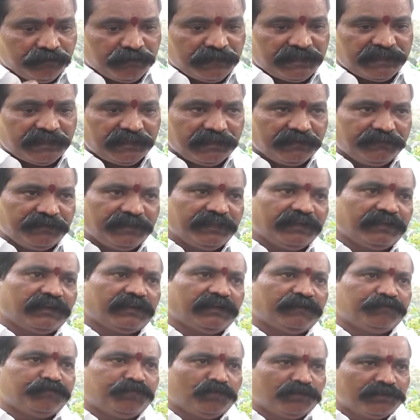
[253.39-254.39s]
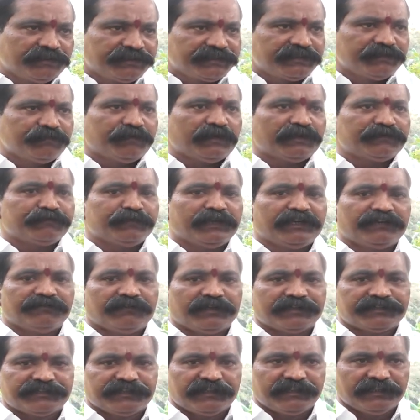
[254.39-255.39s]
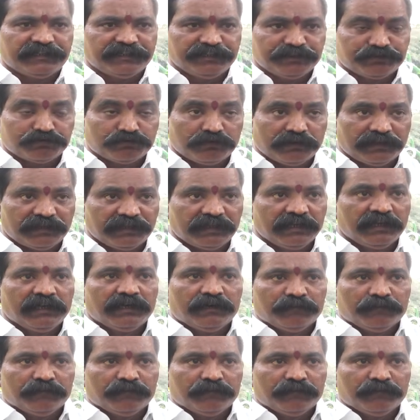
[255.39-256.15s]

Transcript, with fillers: మరి అదేవిధంగా పోలీస్ డిపార్ట్మెంట్ వారు చర్యలు తీసుకోవాలి